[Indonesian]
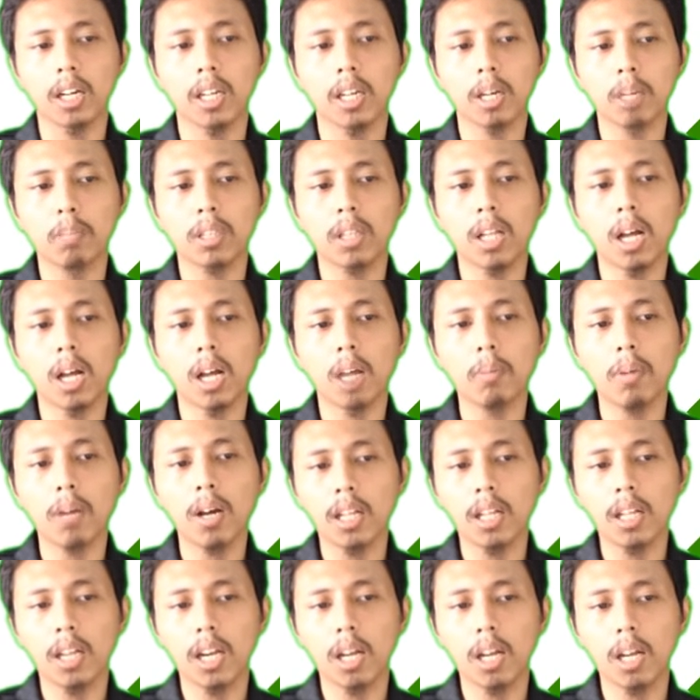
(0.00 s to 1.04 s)
Yang pertama
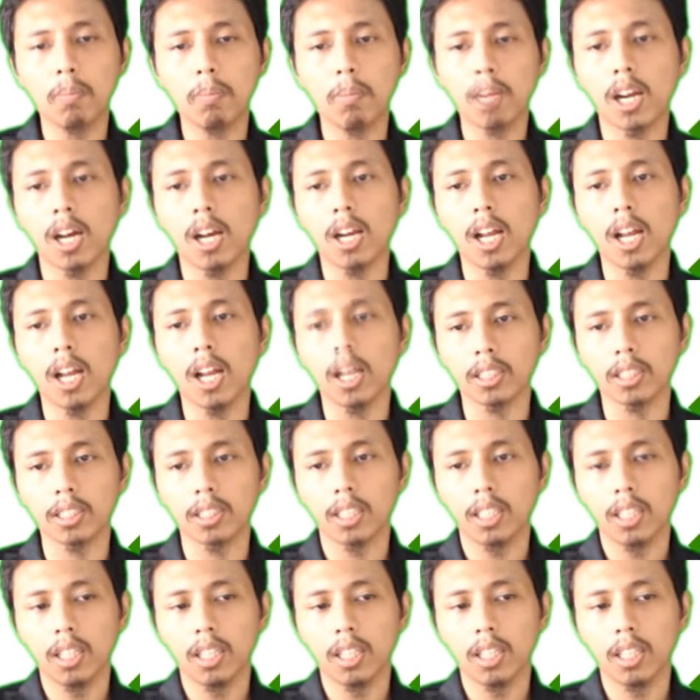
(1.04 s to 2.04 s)
adalah paralaks.